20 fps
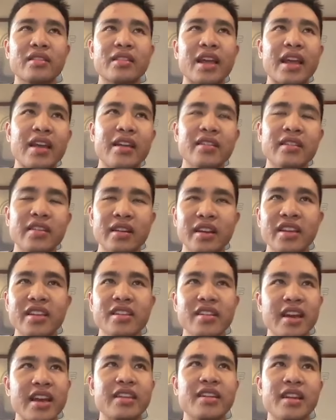thấy những cái
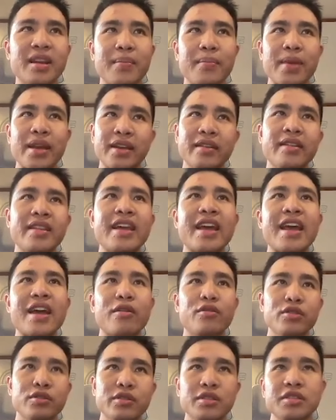dự án như là
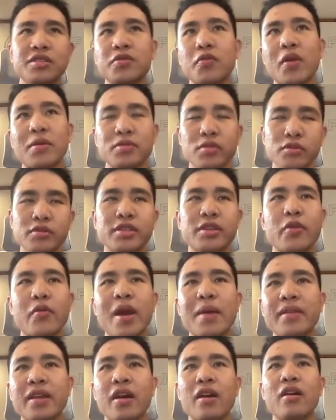MakerDAO, Uniswap,
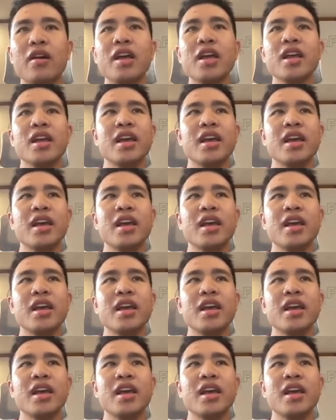SushiWeb thì họ